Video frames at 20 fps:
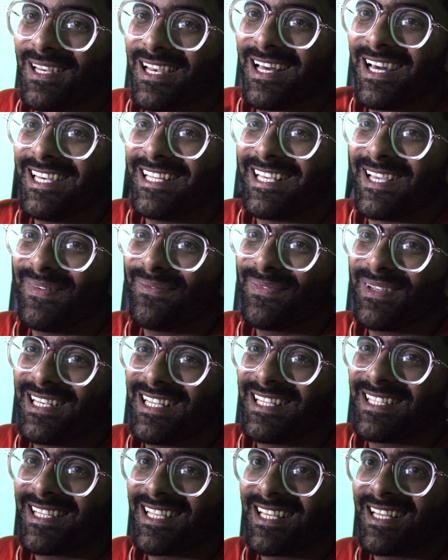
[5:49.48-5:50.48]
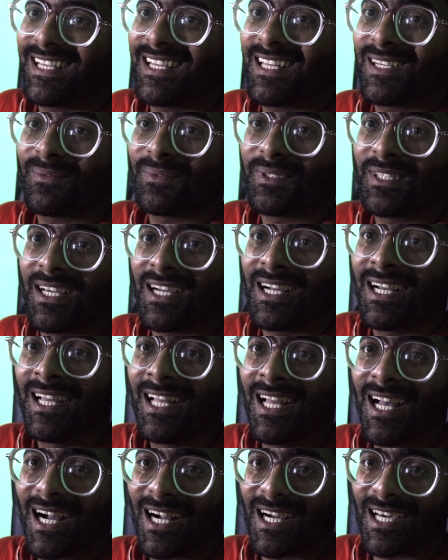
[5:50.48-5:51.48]
फिलहाल यहीं पे लेते हैं अलविदा
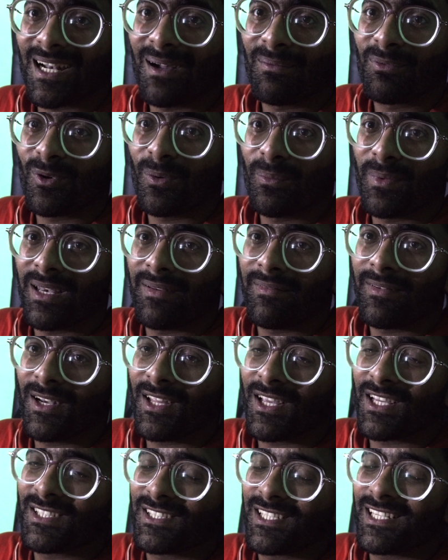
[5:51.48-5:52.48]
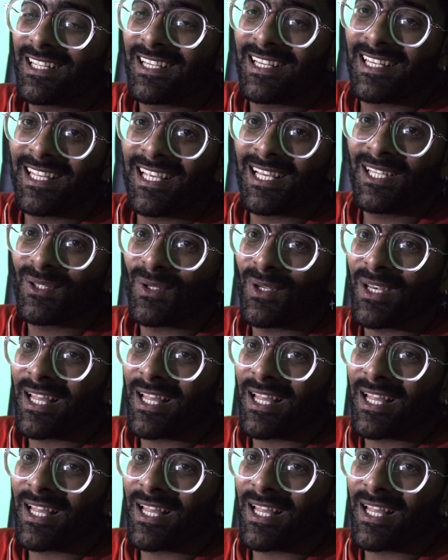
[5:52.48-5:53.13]
अगर आपको मेरी वीडियो अच्छी लग रही है तो